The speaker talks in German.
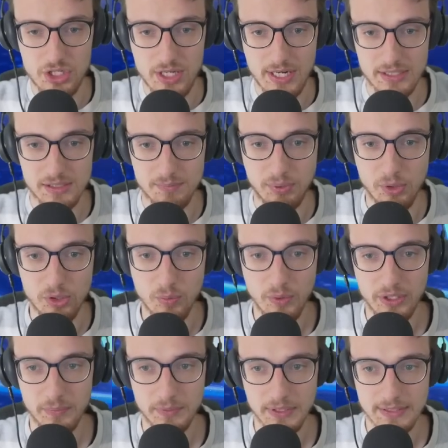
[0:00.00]
der stärksten
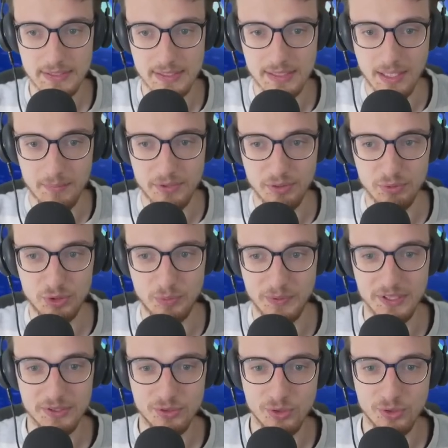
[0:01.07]
Pokémon im, insgesamt im Spiel.